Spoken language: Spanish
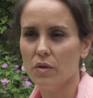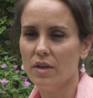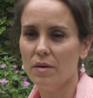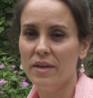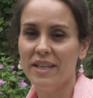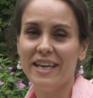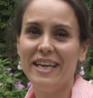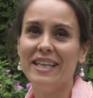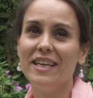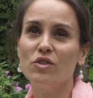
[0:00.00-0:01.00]
totalmente.
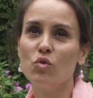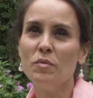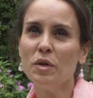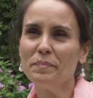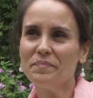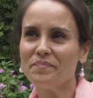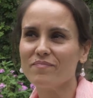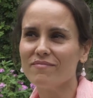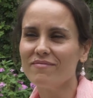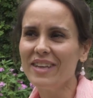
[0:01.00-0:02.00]
Y te sumo
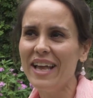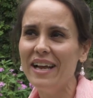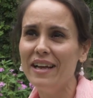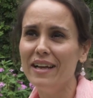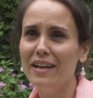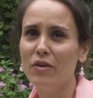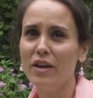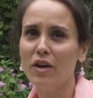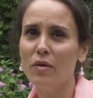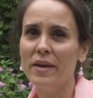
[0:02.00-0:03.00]
a eh, lo
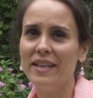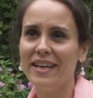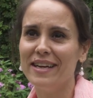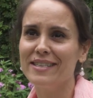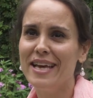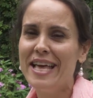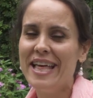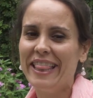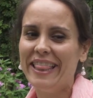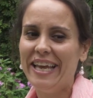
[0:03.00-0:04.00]
que comentás
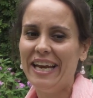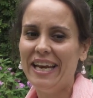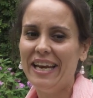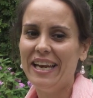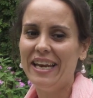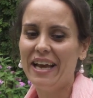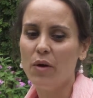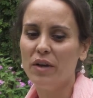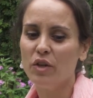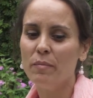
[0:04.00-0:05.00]
de la
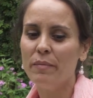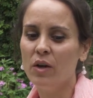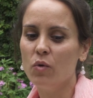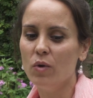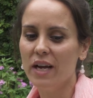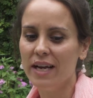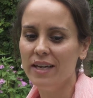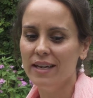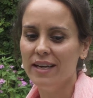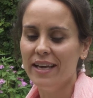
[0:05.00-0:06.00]
cuestión vincular.
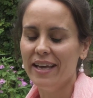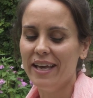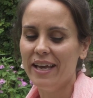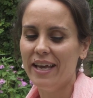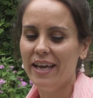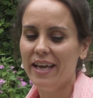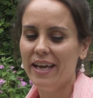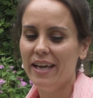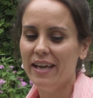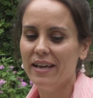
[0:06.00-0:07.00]

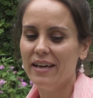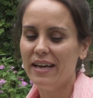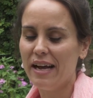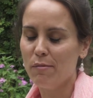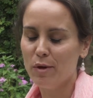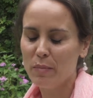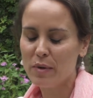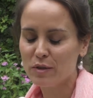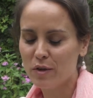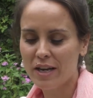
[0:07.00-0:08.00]
Eh, hablo
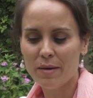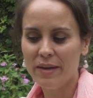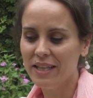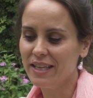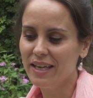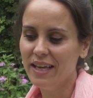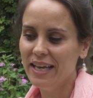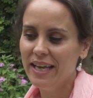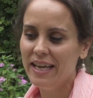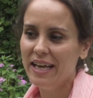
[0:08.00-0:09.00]
personalmente
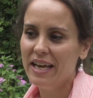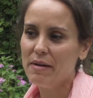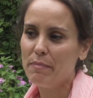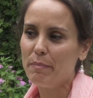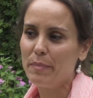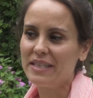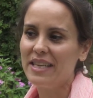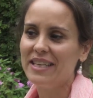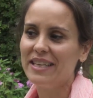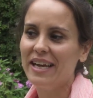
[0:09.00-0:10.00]

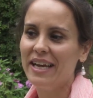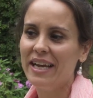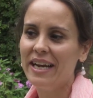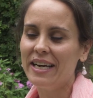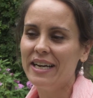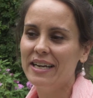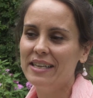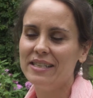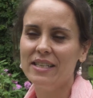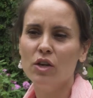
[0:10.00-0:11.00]
pasás a tener
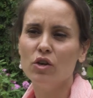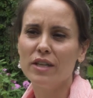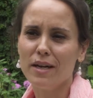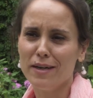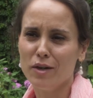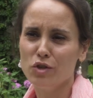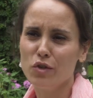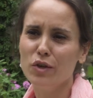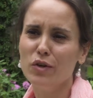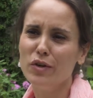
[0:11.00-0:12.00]
cinco trabajos.
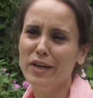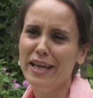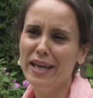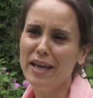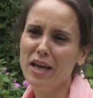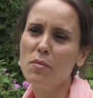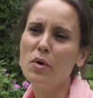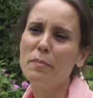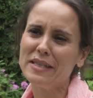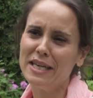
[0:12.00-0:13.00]
Yo digo, es
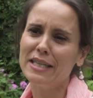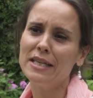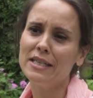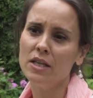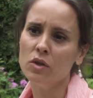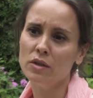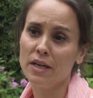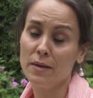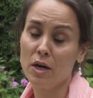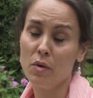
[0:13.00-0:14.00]
como pasar a tener cinco
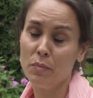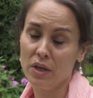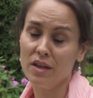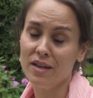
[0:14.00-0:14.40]
trabajos, porque